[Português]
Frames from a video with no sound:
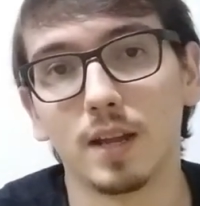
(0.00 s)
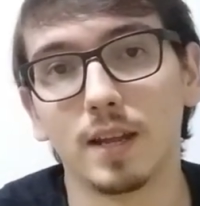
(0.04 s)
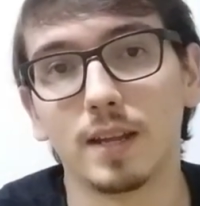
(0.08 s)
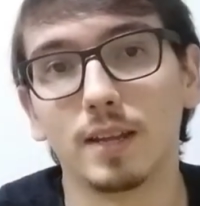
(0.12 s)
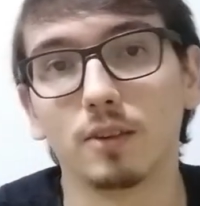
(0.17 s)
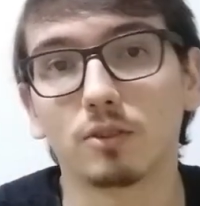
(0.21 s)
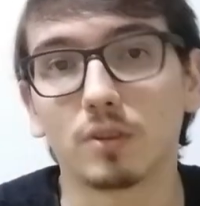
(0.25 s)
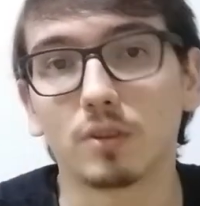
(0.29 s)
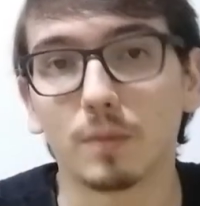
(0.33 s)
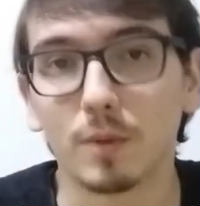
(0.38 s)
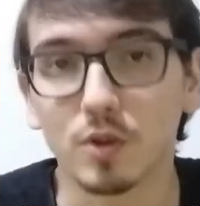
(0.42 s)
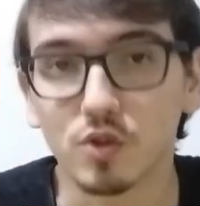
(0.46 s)
E
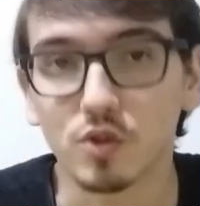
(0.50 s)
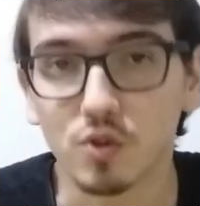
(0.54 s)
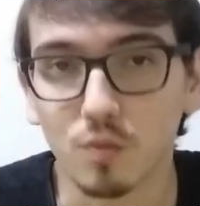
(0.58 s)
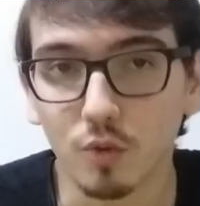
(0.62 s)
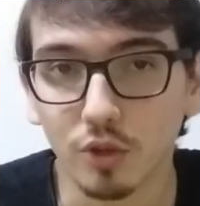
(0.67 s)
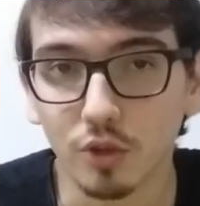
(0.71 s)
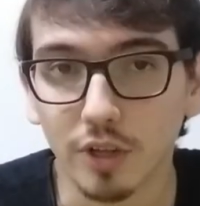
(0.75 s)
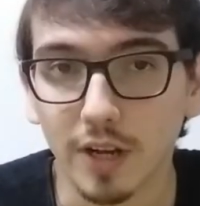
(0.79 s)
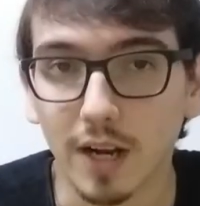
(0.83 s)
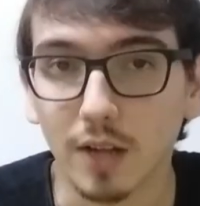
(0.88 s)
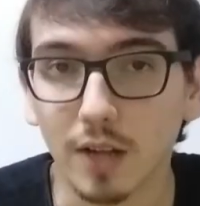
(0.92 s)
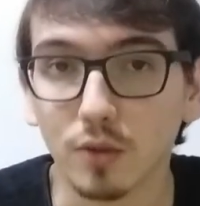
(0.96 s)
eu também sou
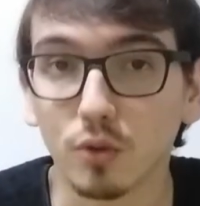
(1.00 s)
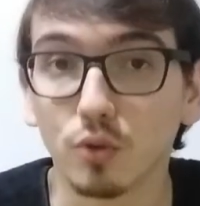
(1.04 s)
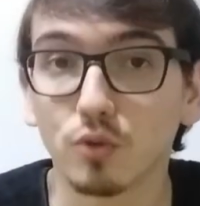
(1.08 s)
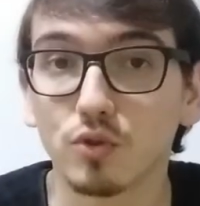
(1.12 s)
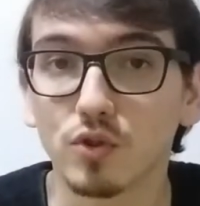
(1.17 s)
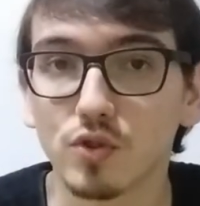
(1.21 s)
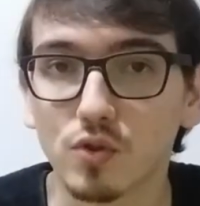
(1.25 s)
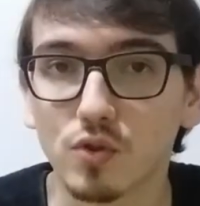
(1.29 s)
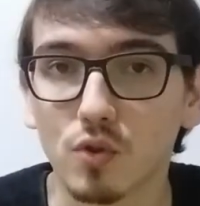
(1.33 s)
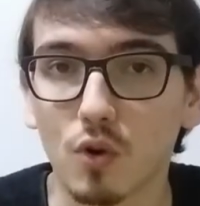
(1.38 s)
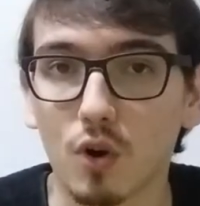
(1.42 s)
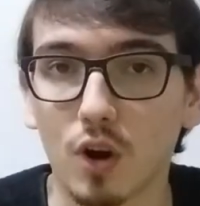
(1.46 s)
moderador do
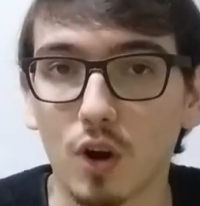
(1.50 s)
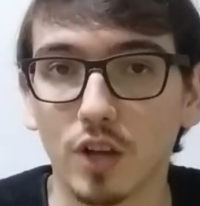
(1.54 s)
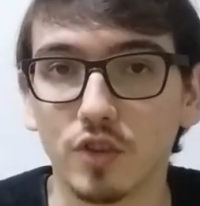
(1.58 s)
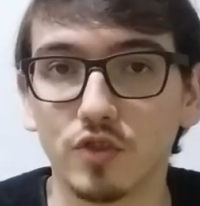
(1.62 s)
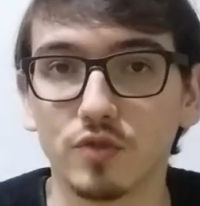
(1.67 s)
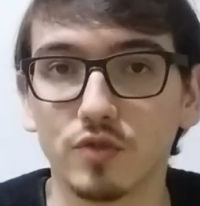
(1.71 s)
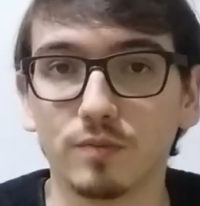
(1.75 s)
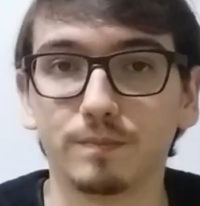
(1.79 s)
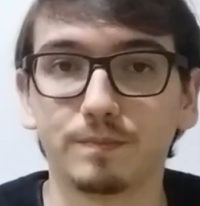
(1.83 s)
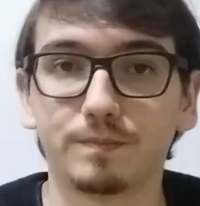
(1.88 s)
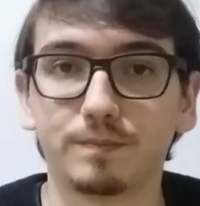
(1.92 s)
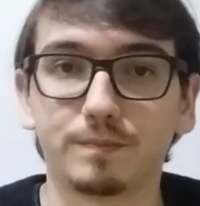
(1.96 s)

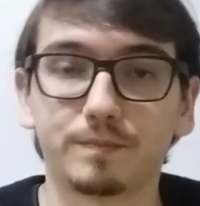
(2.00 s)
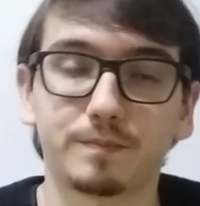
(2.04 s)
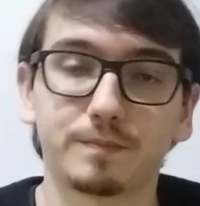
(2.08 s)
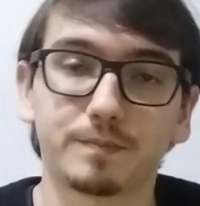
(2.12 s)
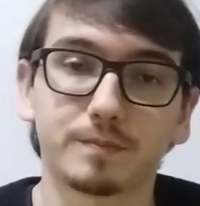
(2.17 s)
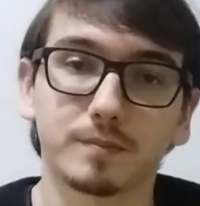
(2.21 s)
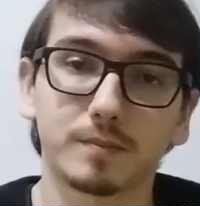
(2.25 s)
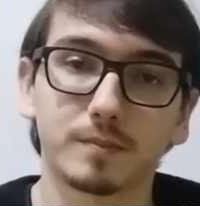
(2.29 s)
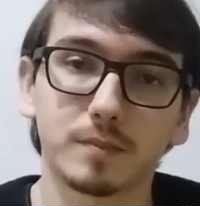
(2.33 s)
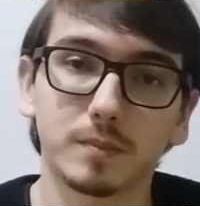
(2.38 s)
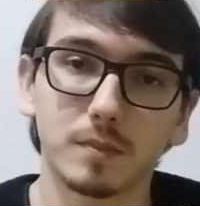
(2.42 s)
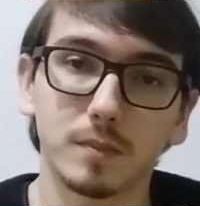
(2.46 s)
Discord,
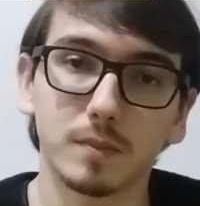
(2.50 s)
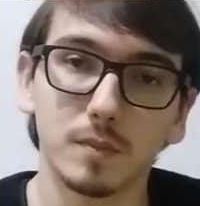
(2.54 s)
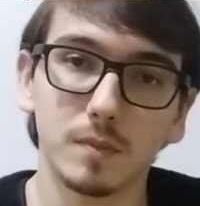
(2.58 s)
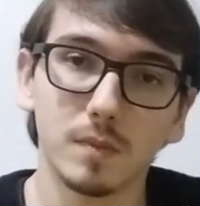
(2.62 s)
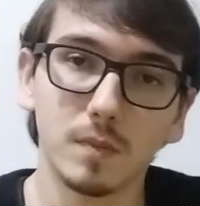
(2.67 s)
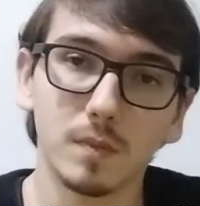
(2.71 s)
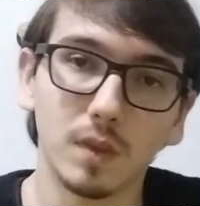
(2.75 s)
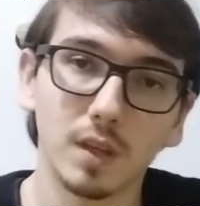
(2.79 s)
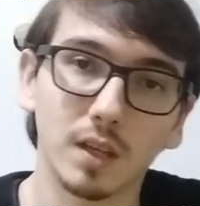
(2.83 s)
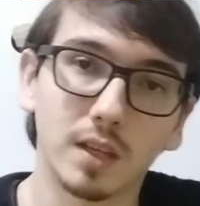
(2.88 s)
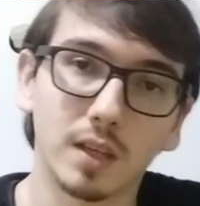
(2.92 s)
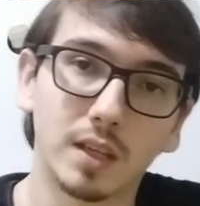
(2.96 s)

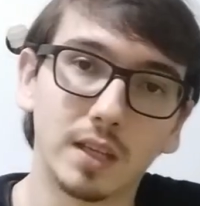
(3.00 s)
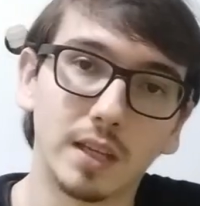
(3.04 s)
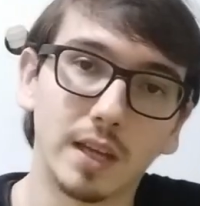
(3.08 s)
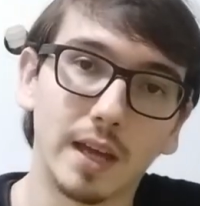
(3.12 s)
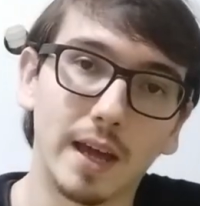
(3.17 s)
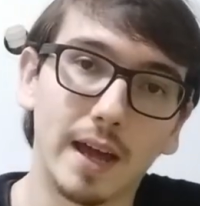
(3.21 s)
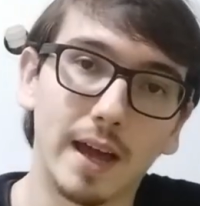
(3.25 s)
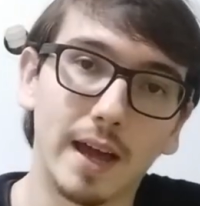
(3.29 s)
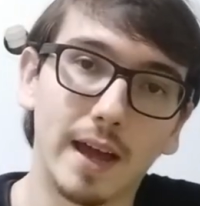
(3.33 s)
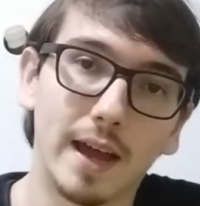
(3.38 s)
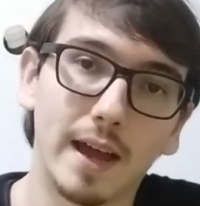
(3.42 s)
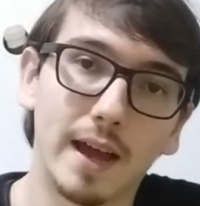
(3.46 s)
que
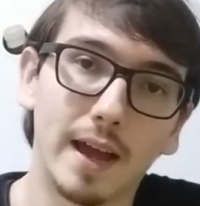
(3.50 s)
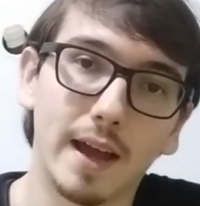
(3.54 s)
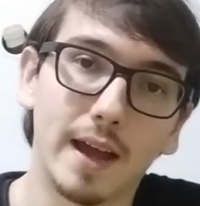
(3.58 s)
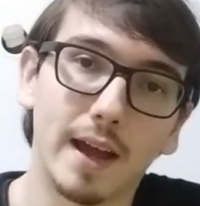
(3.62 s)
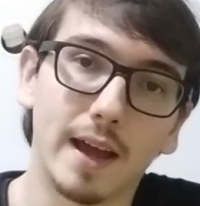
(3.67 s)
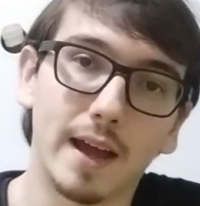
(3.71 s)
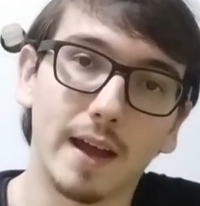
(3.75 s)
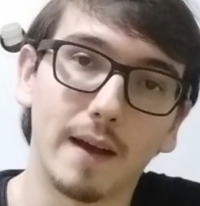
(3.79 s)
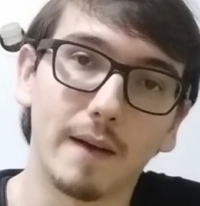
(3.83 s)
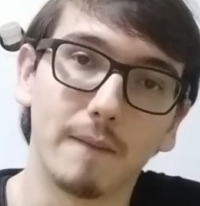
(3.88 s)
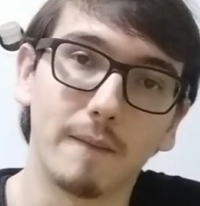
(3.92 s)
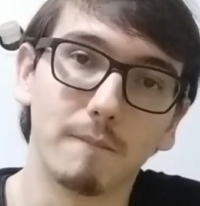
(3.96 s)

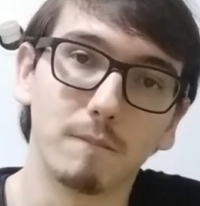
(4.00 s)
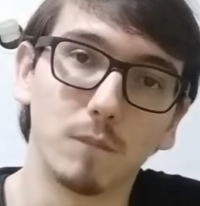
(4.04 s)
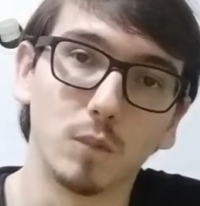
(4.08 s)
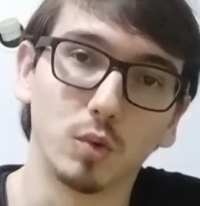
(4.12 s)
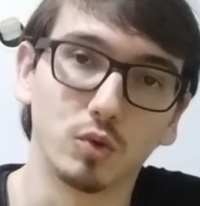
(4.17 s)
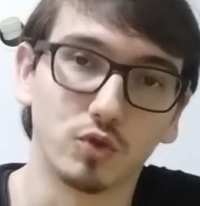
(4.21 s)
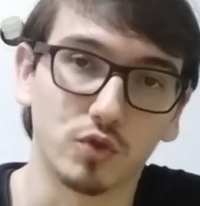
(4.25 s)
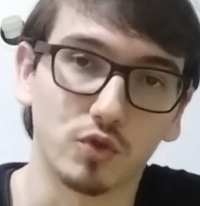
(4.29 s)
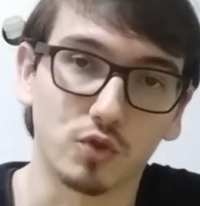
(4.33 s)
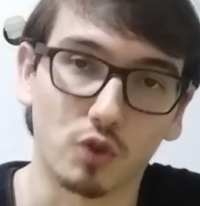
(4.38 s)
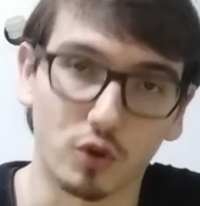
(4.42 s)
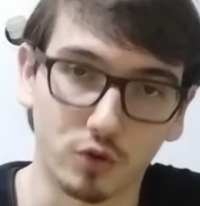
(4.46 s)
é
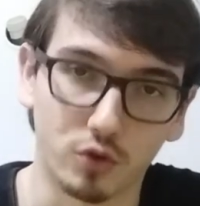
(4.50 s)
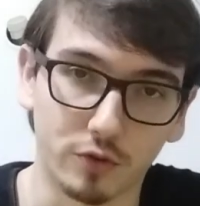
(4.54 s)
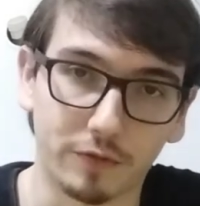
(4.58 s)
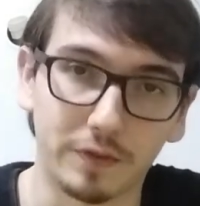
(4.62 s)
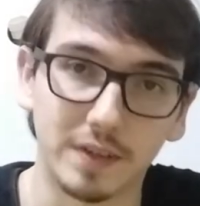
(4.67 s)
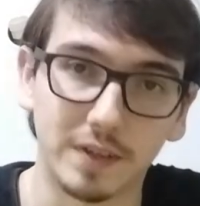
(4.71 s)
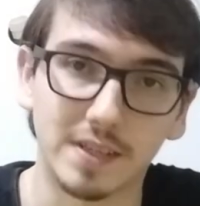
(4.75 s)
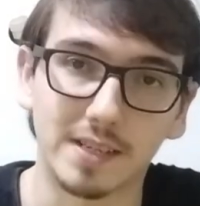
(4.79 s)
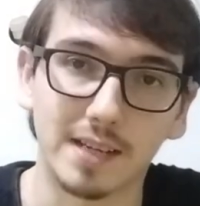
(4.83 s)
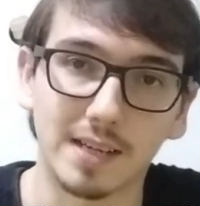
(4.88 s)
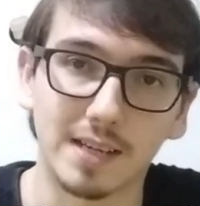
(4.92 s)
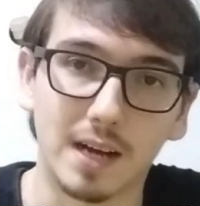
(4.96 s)
o Discord
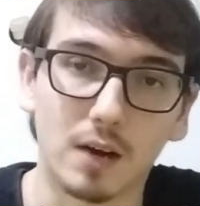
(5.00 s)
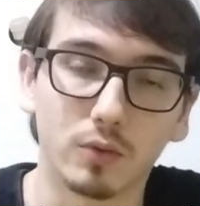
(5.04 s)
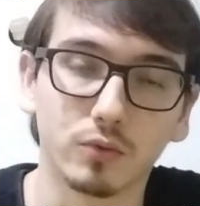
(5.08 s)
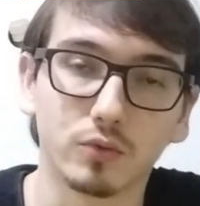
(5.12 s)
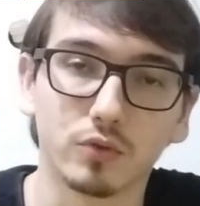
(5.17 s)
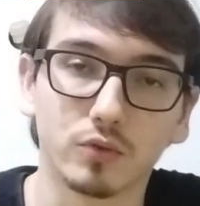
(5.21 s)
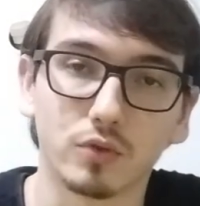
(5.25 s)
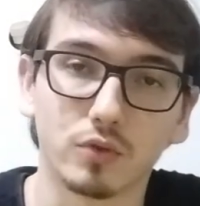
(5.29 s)
oficial do